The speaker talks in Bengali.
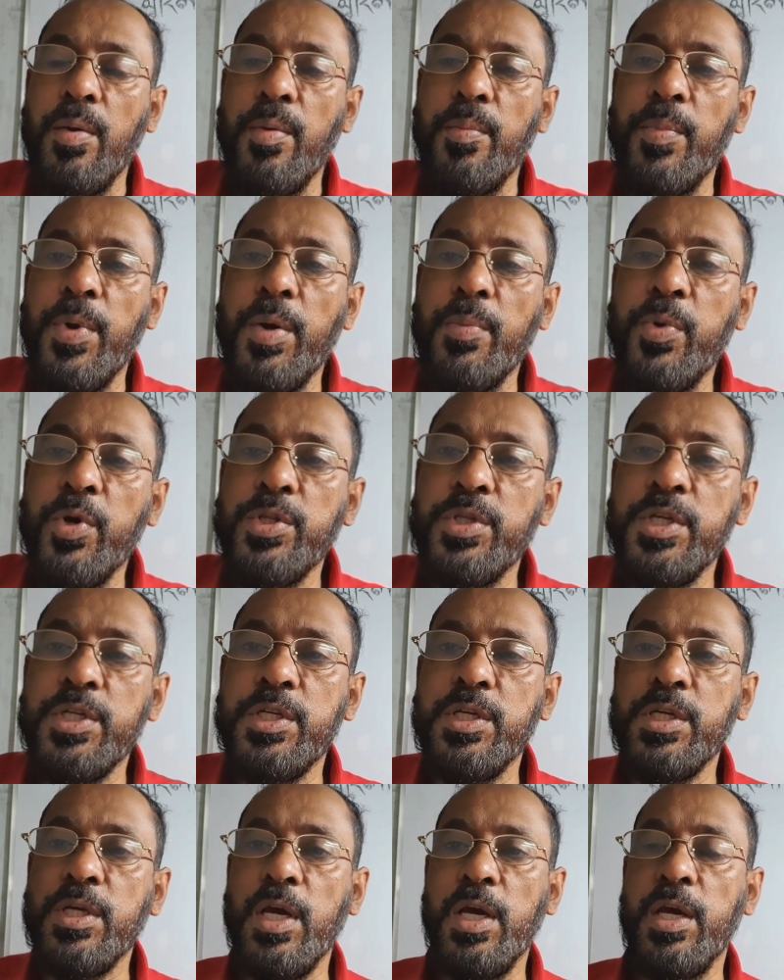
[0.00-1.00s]
বা
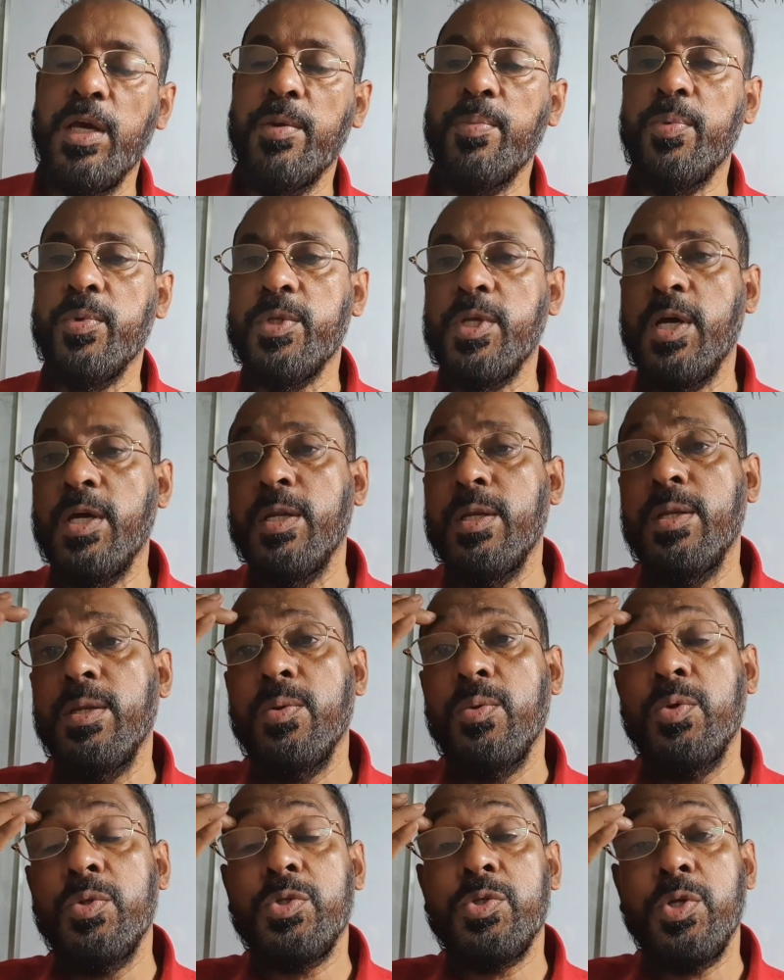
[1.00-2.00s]
বৈদেশিক আয়ের প্রধান
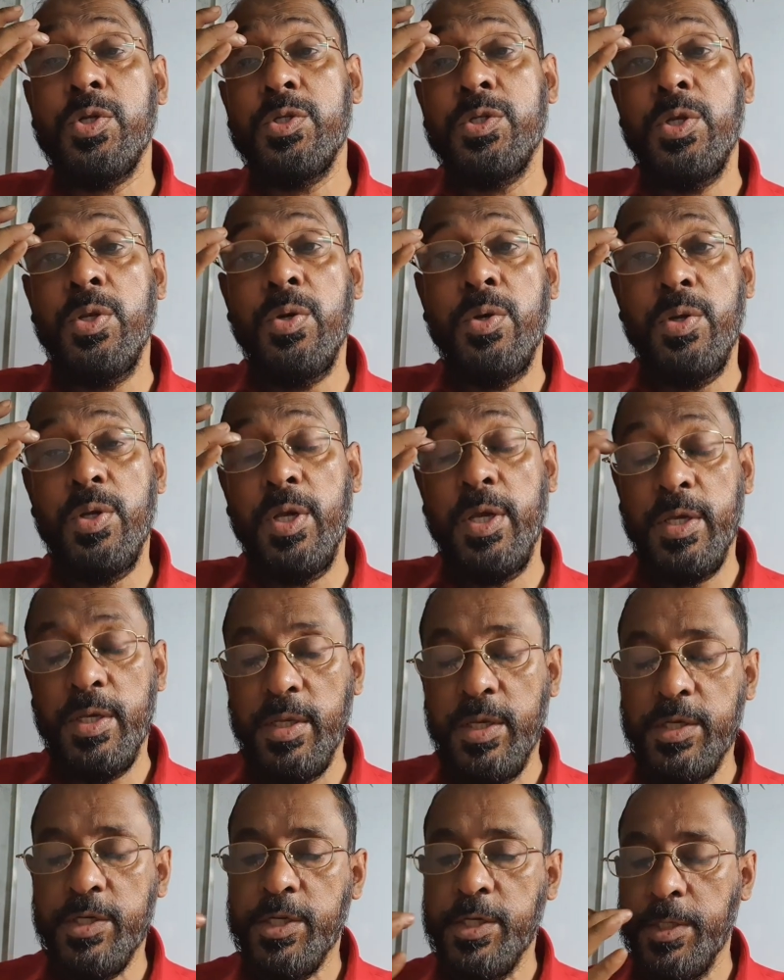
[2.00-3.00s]
উৎসই ছিল এই
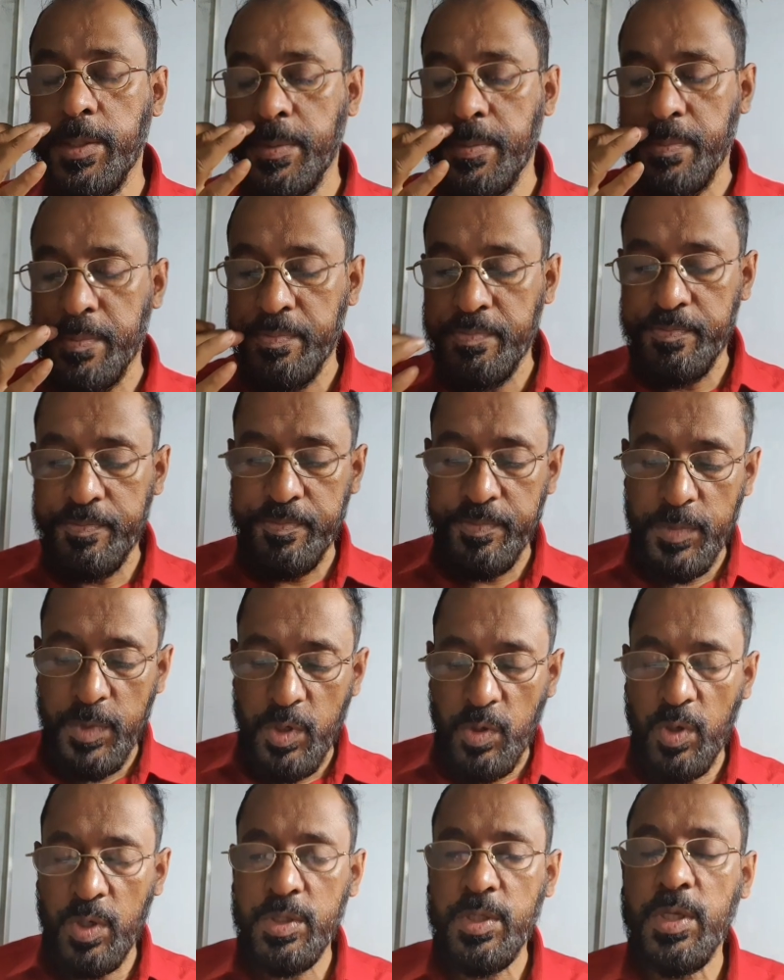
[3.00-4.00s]
কৃষি
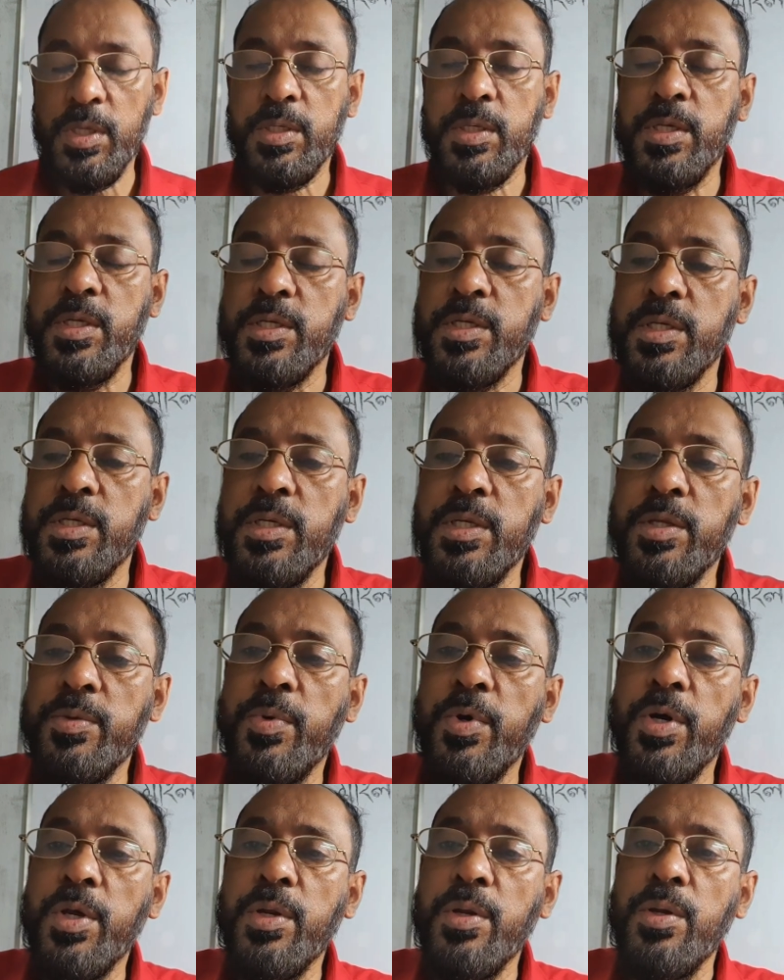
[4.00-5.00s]
অর্থাৎ কৃষি
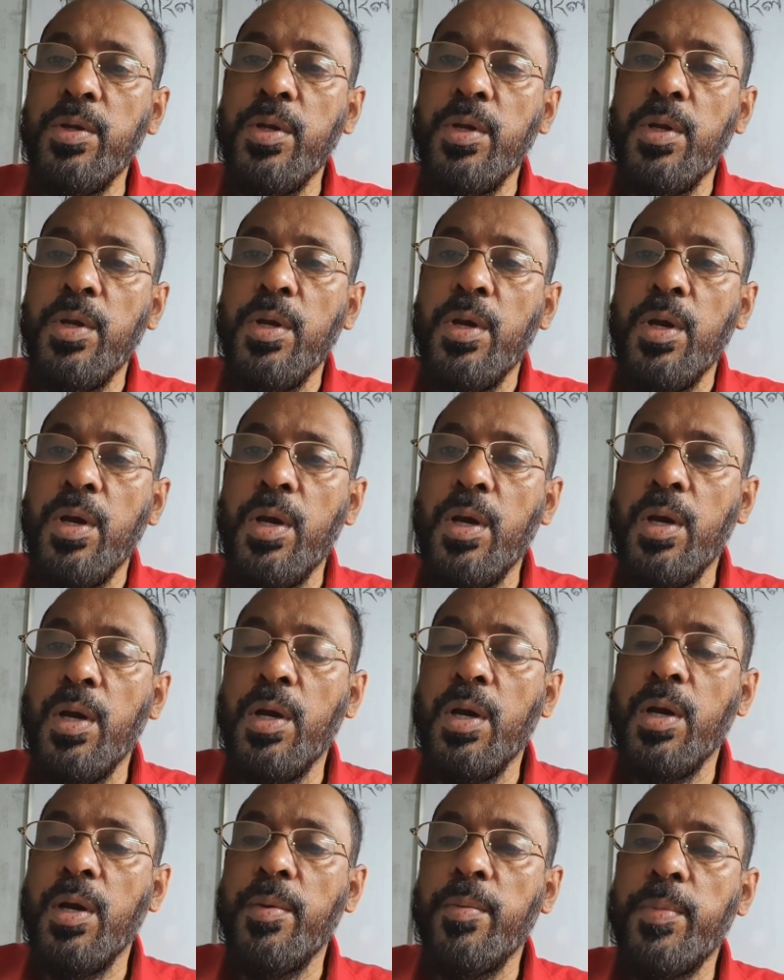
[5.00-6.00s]
নির্ভর
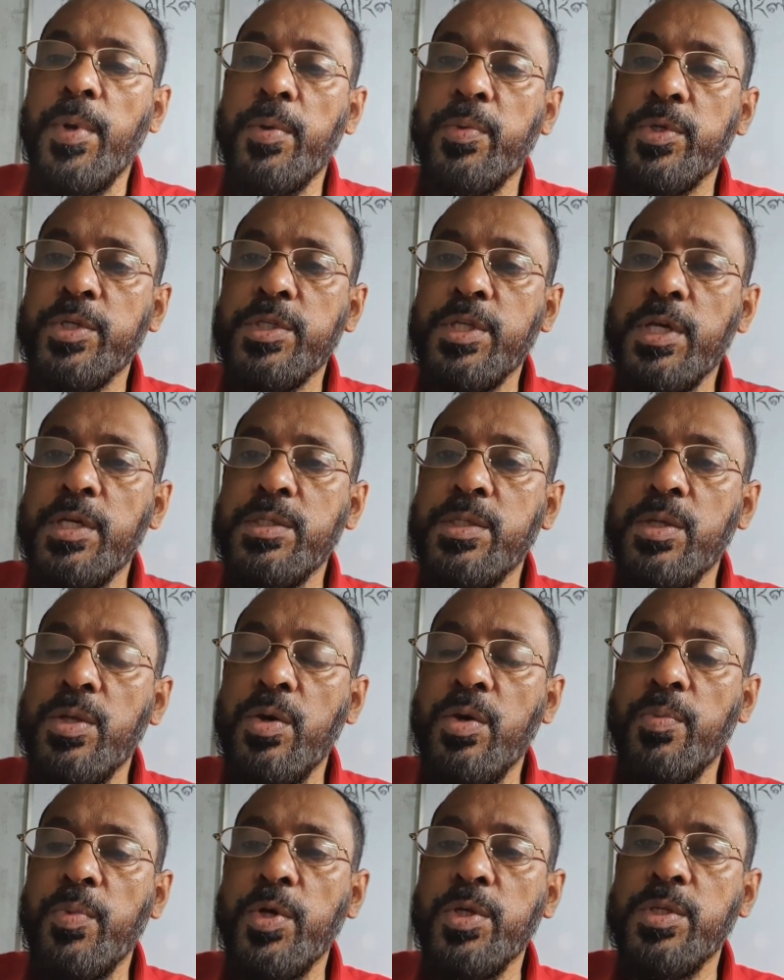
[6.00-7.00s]
ব্যবস্থায় ছিল
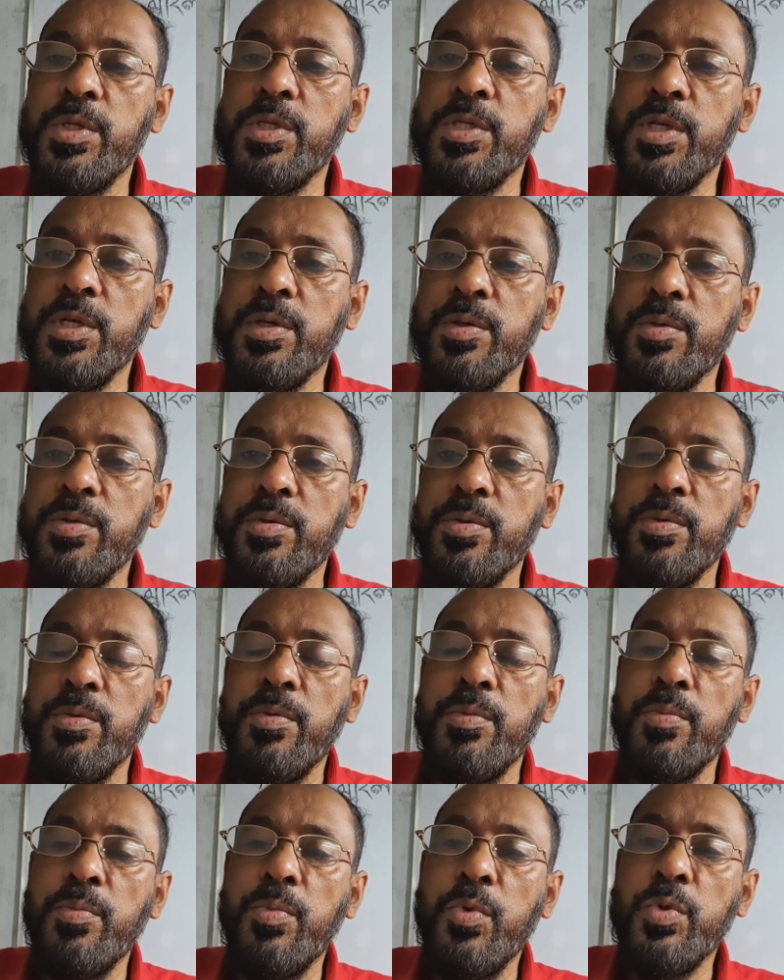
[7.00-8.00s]
বৈদেশিক
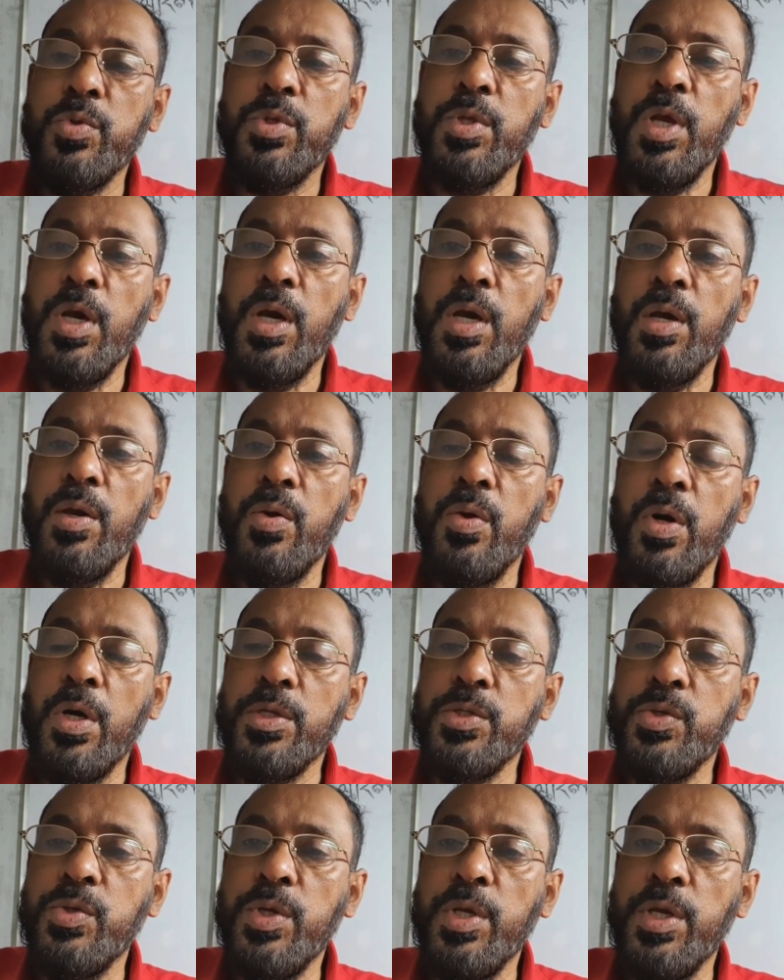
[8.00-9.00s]
মুদ্রা
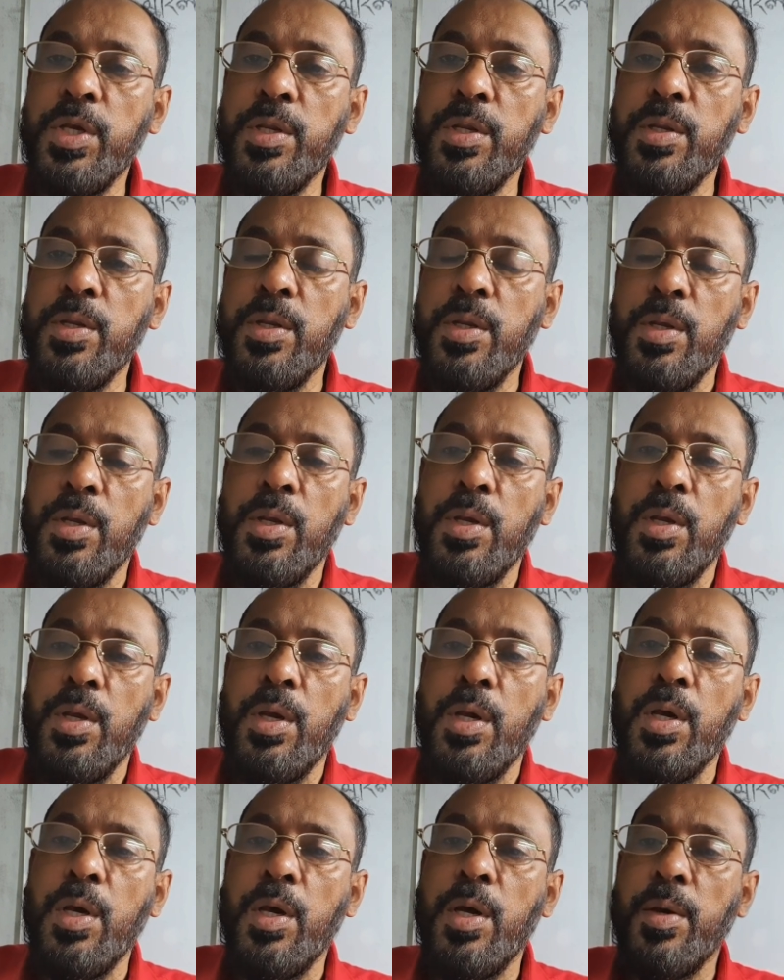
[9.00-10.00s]
অর্জনের
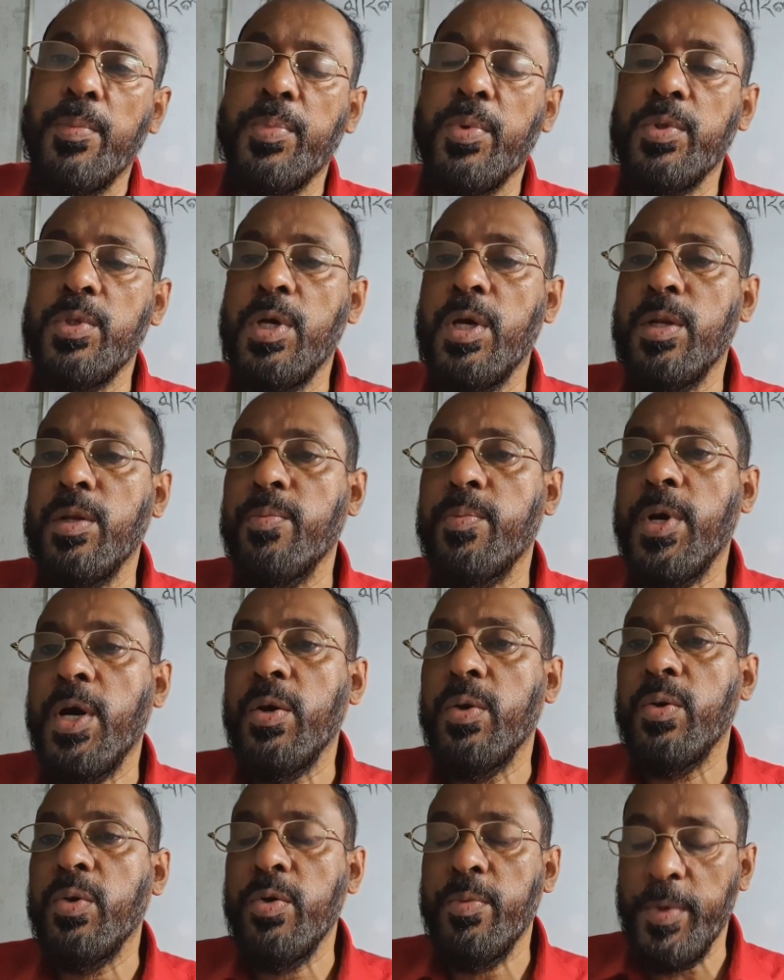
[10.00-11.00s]
প্রধান
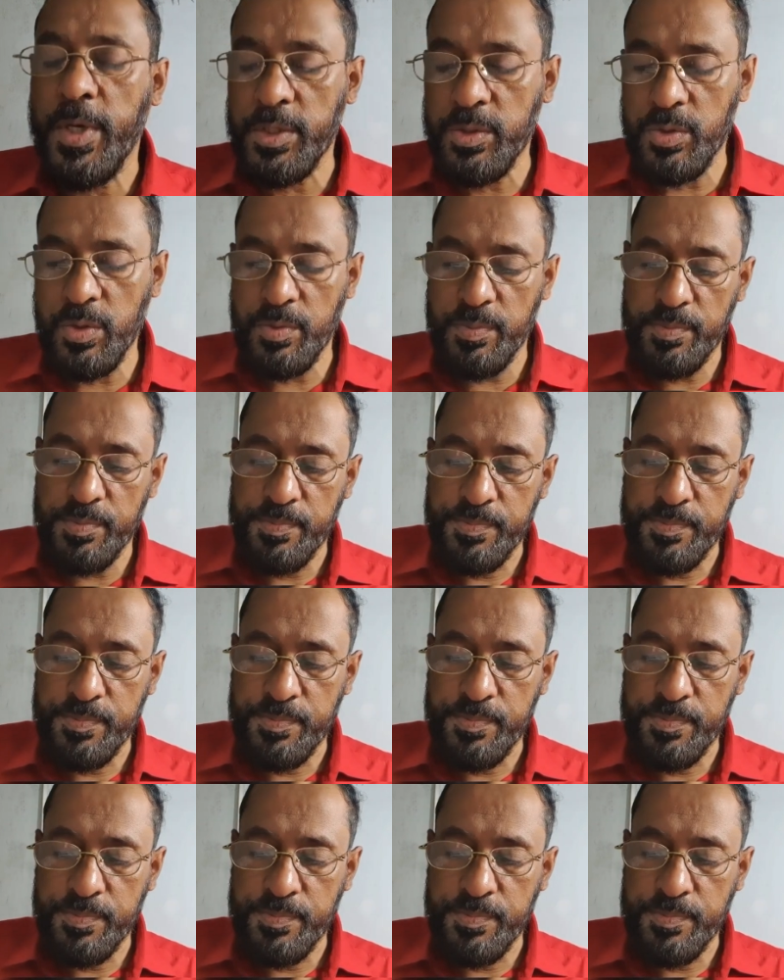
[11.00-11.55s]
বাহন মাধ্যম